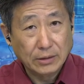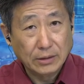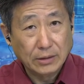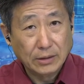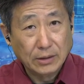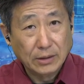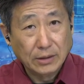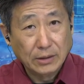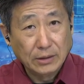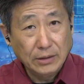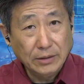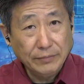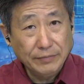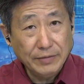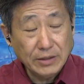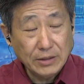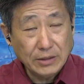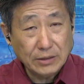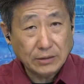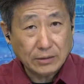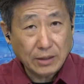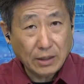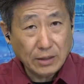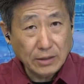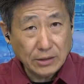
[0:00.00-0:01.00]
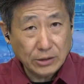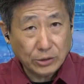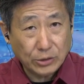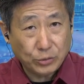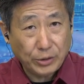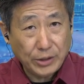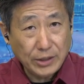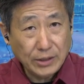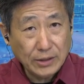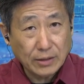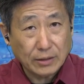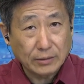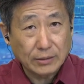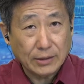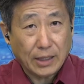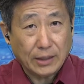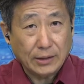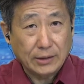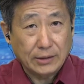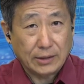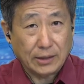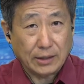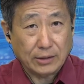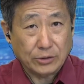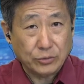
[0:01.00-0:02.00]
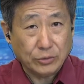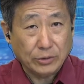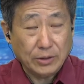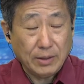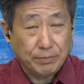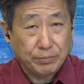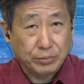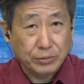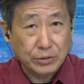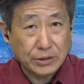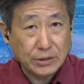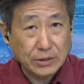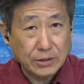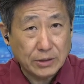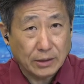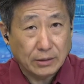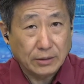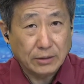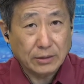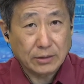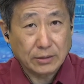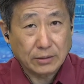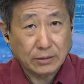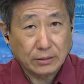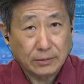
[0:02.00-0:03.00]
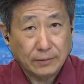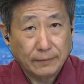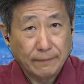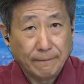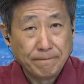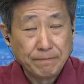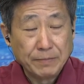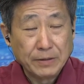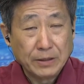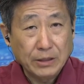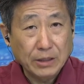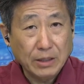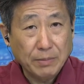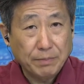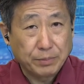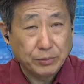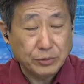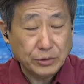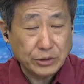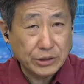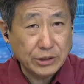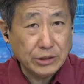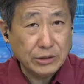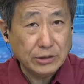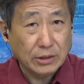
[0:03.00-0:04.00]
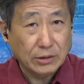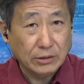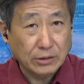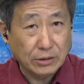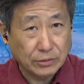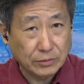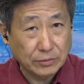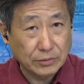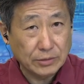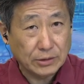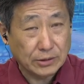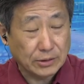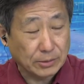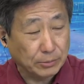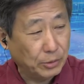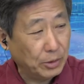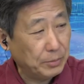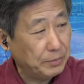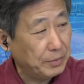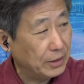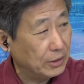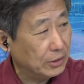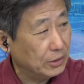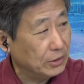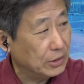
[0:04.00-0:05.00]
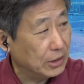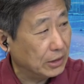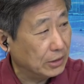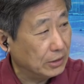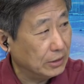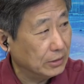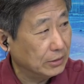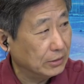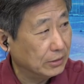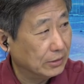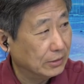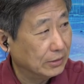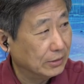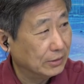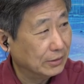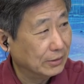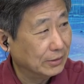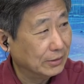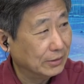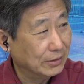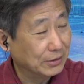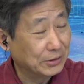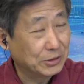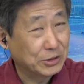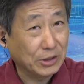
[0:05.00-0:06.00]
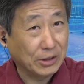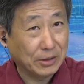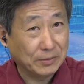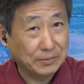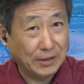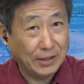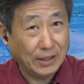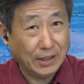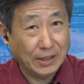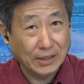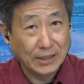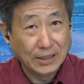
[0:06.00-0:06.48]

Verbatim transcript: 因为你当你推到那一点，说他不是人的时候，一个不是人的东西怎么会变成人呢？嗯，你知道吧？哎，